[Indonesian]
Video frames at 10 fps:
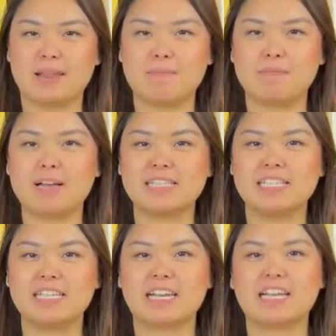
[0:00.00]
Debbie
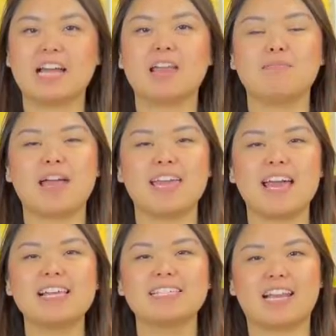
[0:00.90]
Basjir dengan
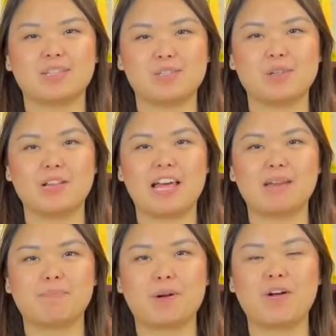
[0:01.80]
biaya 100
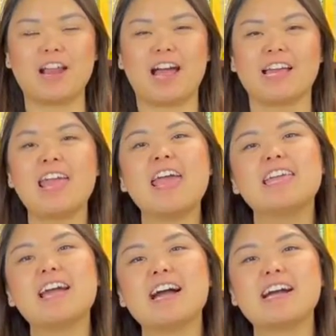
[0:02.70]
dolar per orang
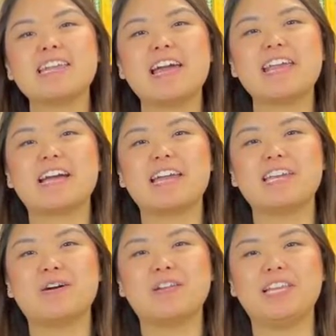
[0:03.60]
yang akan diadakan di
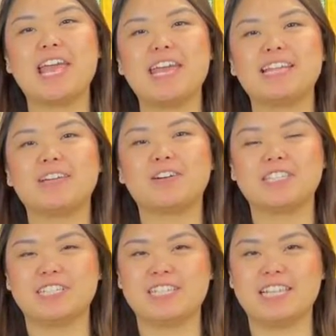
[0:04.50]
Holiday Inn
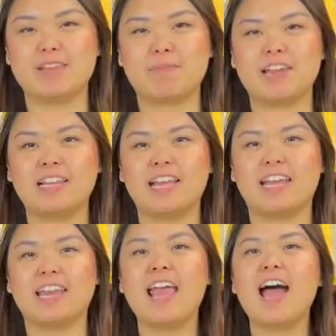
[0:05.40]
Ocean City,
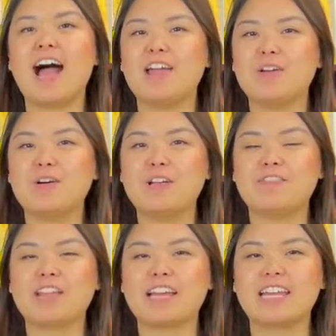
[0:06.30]
Maryland. Ayo
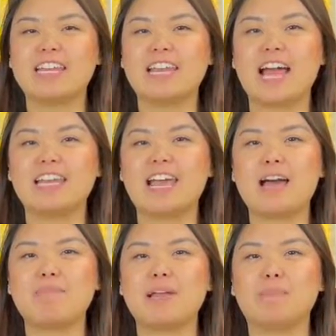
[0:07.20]
daftarkan diri
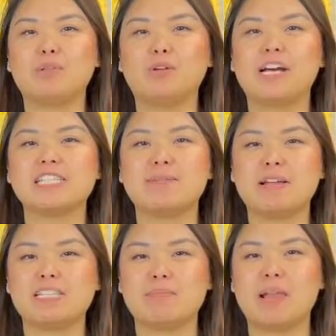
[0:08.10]
Anda pada petugas di
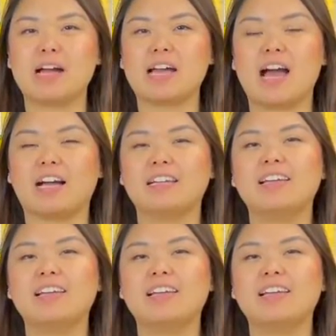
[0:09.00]
meja belakang.